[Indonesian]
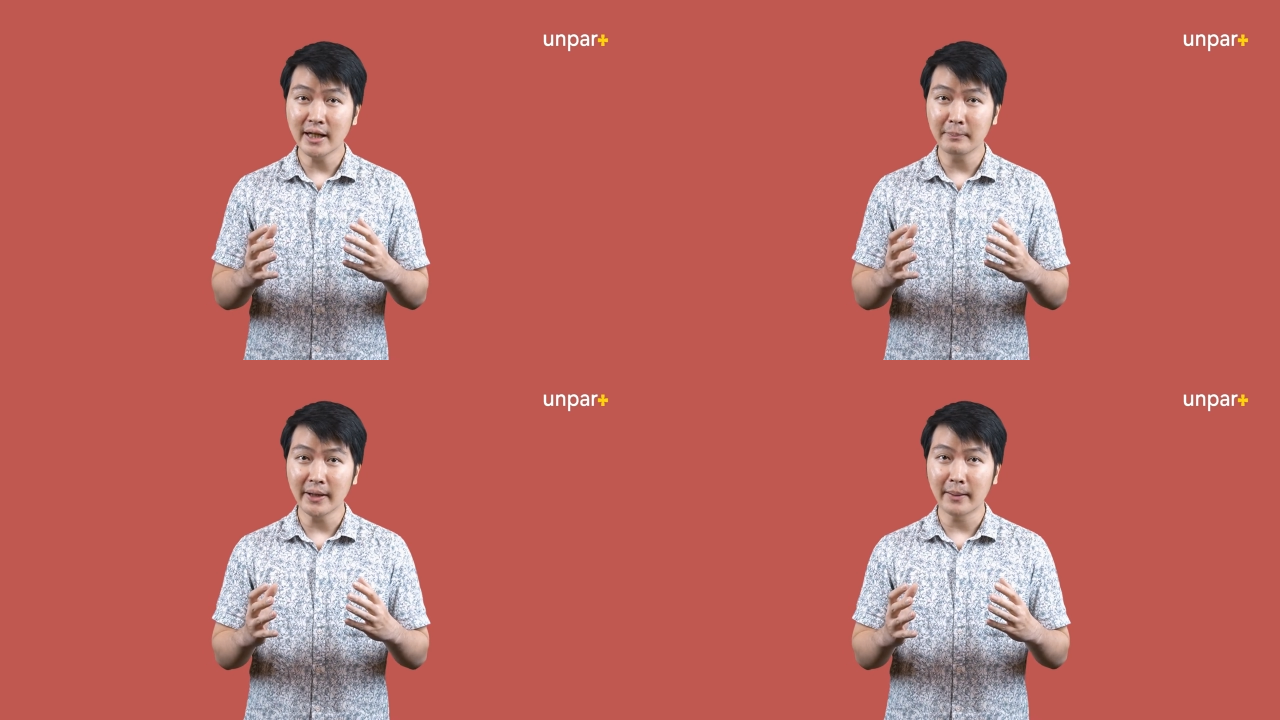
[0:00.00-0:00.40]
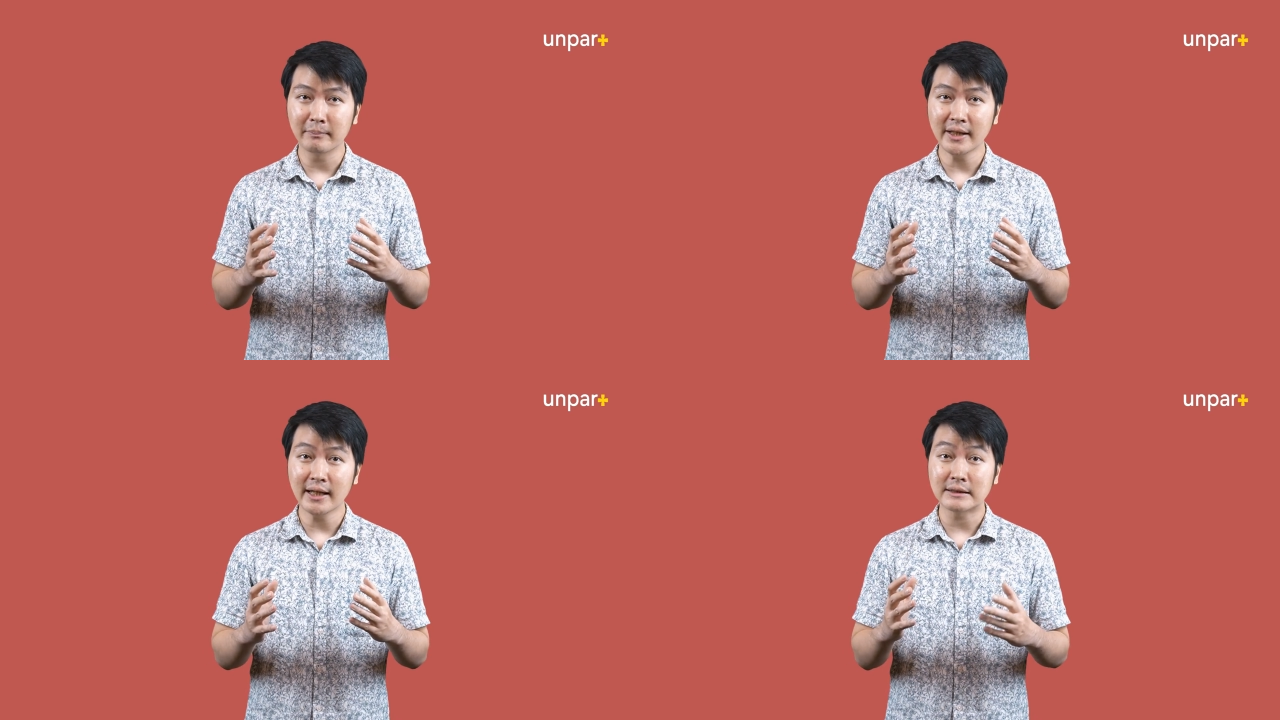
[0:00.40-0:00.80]
dan
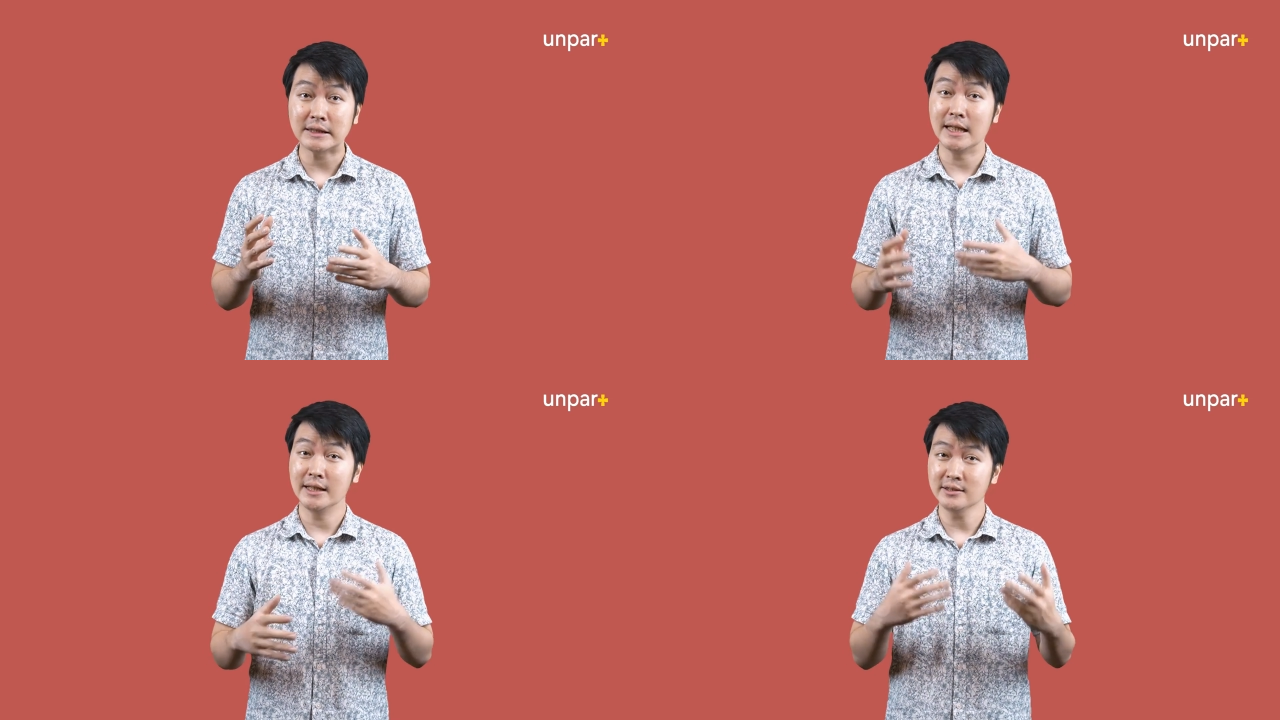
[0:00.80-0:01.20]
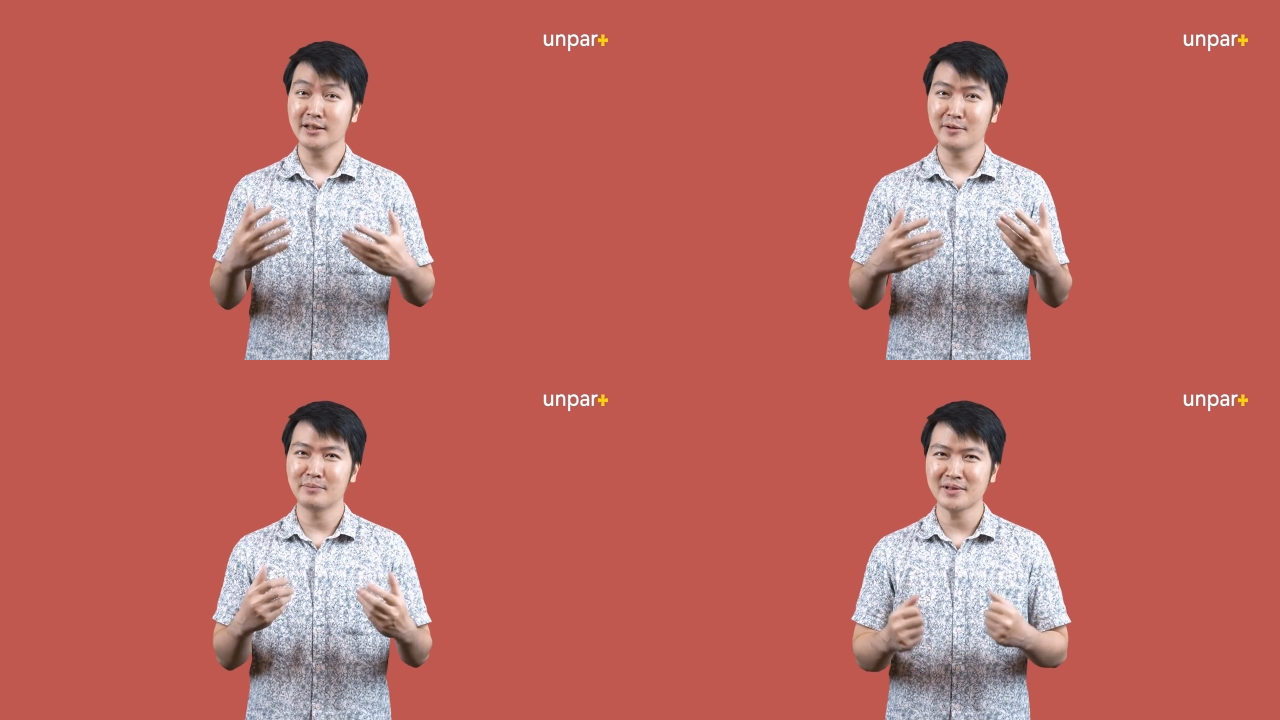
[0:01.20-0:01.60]
PMT yang terjadi
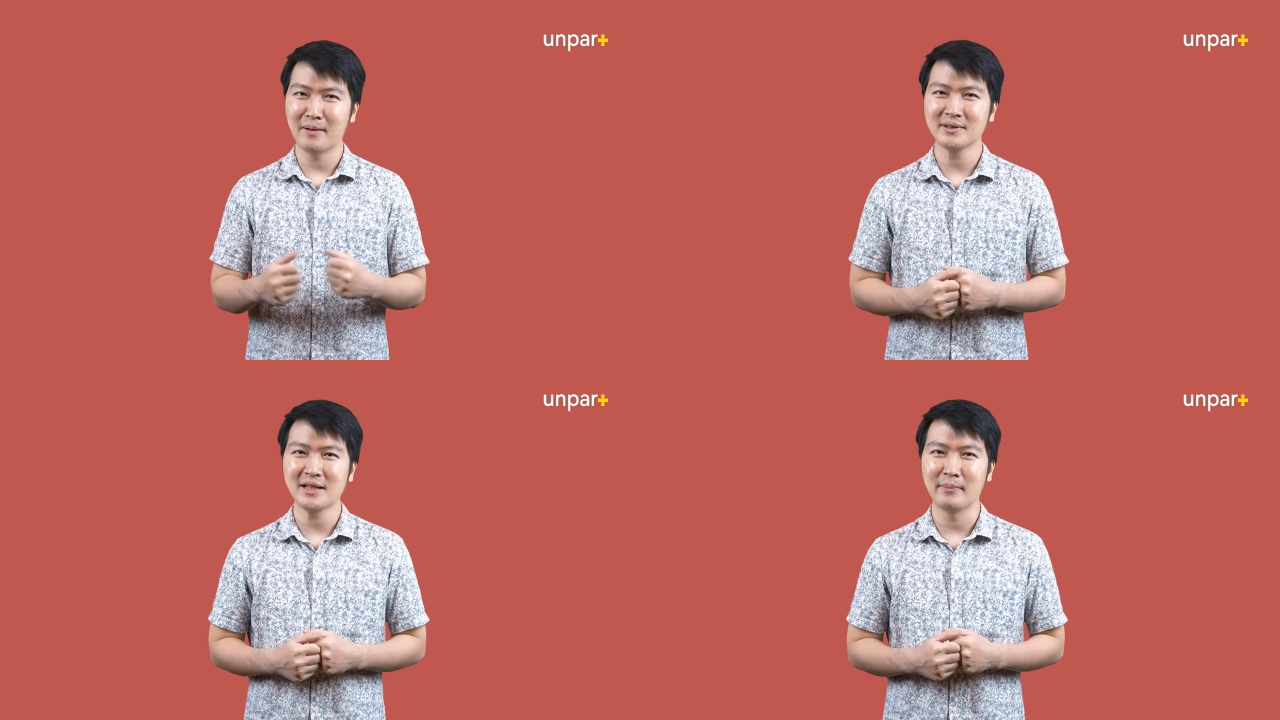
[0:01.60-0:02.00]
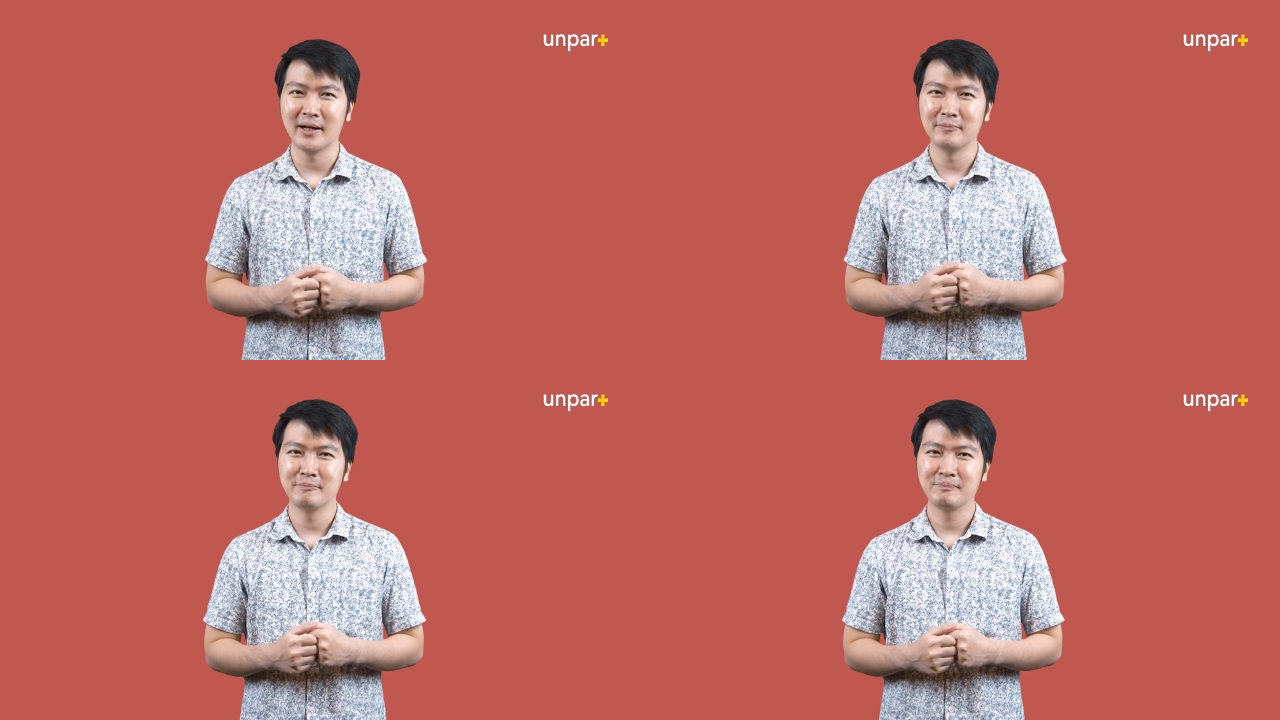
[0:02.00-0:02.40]
secara bersama-sama.